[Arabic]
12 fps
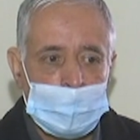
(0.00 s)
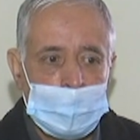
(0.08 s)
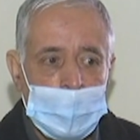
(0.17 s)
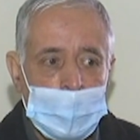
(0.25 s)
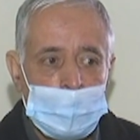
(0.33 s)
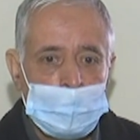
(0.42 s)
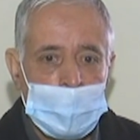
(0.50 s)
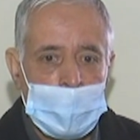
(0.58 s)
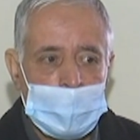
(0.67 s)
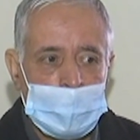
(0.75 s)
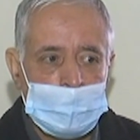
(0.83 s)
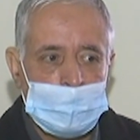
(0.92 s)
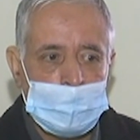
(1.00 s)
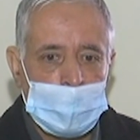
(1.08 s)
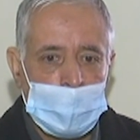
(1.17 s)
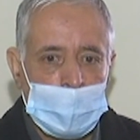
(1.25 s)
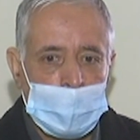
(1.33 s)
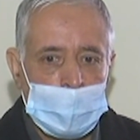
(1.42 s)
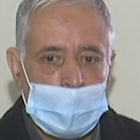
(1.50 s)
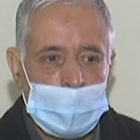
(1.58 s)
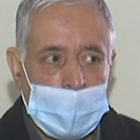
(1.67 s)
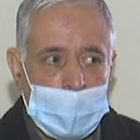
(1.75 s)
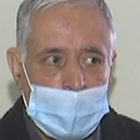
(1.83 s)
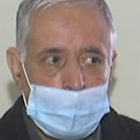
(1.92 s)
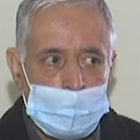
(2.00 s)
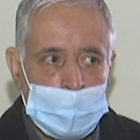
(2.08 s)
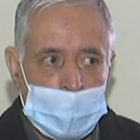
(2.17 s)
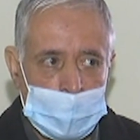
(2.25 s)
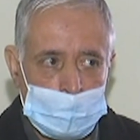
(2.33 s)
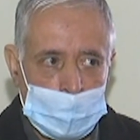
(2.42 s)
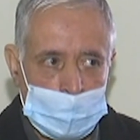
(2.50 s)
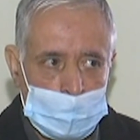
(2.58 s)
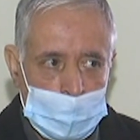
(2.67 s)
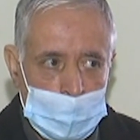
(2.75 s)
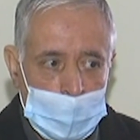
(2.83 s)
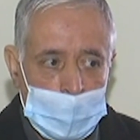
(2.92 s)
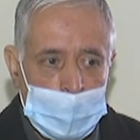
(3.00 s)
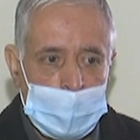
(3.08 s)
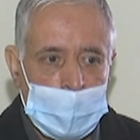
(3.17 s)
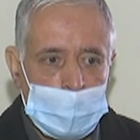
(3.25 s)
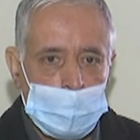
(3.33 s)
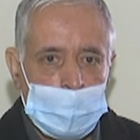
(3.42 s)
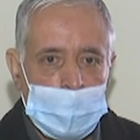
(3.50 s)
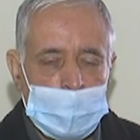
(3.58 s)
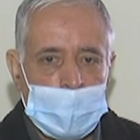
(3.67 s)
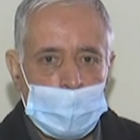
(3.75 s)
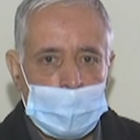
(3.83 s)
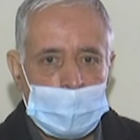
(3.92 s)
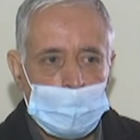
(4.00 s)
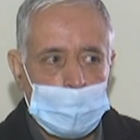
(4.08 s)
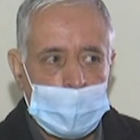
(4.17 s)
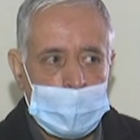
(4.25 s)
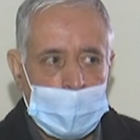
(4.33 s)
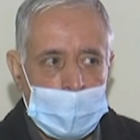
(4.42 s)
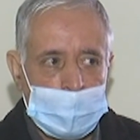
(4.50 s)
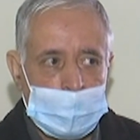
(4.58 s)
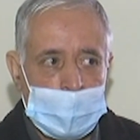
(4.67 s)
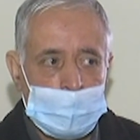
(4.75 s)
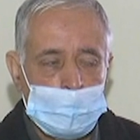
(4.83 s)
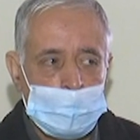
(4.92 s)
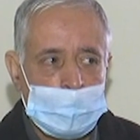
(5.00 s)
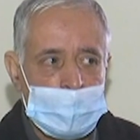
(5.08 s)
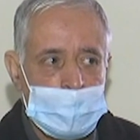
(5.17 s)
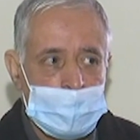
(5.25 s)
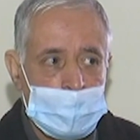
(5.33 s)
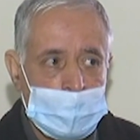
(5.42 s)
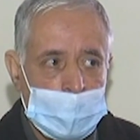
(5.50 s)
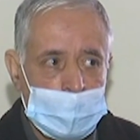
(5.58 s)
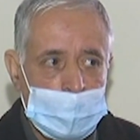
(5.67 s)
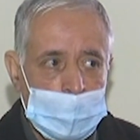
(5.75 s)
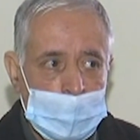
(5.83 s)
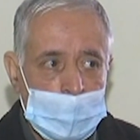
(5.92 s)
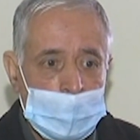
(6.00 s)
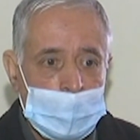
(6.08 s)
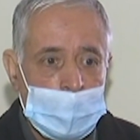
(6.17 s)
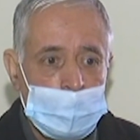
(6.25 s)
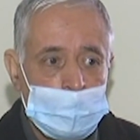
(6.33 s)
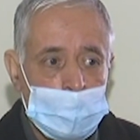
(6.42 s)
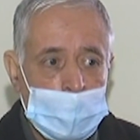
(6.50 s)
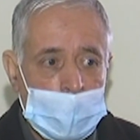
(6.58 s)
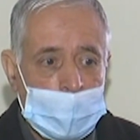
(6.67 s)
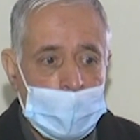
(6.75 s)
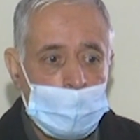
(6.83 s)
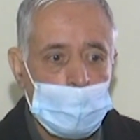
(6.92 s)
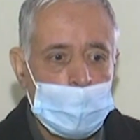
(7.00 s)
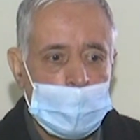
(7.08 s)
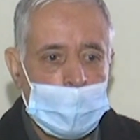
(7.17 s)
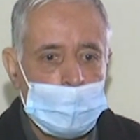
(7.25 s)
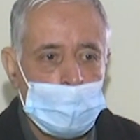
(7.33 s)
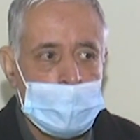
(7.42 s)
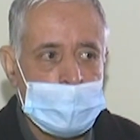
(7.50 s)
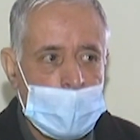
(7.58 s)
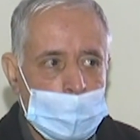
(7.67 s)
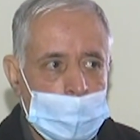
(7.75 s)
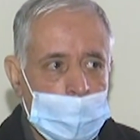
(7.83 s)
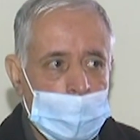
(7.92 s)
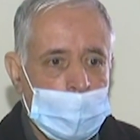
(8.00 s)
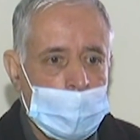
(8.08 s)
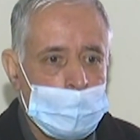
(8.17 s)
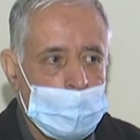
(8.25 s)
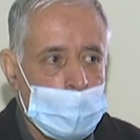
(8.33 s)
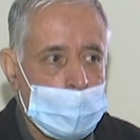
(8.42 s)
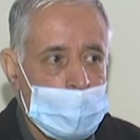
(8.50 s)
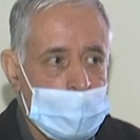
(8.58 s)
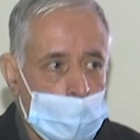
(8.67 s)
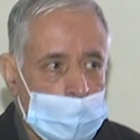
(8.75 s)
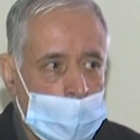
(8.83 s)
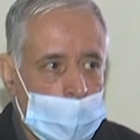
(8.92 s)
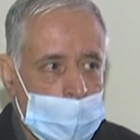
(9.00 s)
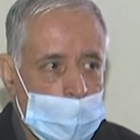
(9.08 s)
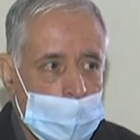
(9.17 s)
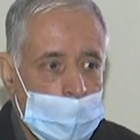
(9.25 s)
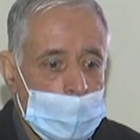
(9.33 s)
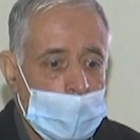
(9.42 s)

يعني فاقت العالم بالخدمه. الادويه اللي كانوا يعطونا اياها كانت ممتازه جدا. هناك ادويه لم تستعمل الا من قبل السلطه